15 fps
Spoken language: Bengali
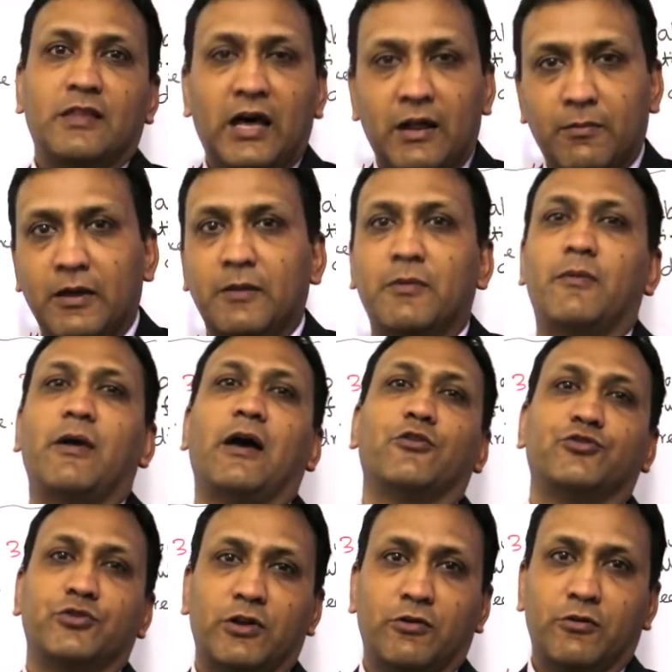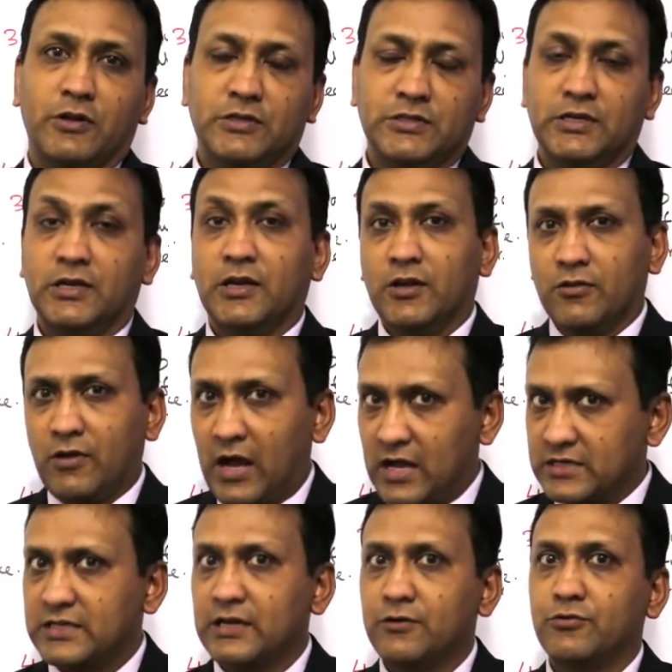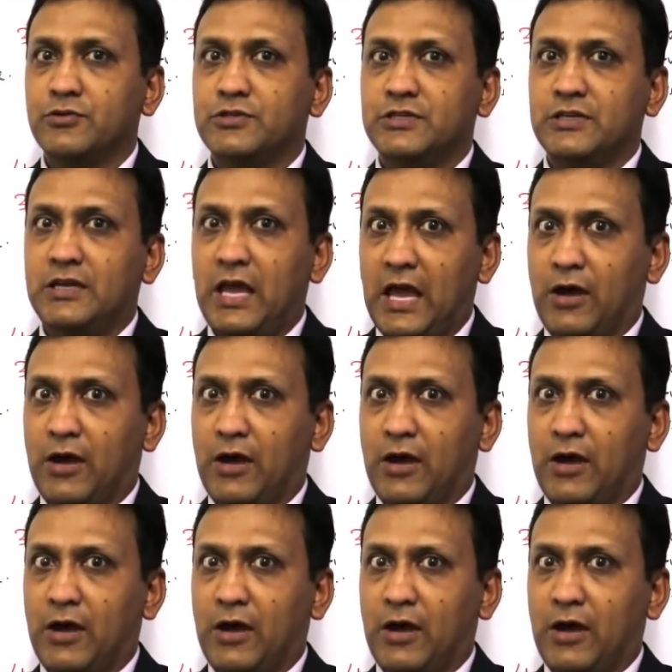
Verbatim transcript: ধারাবাহিকভাবে আলোচনা করেছি তো আশা করছি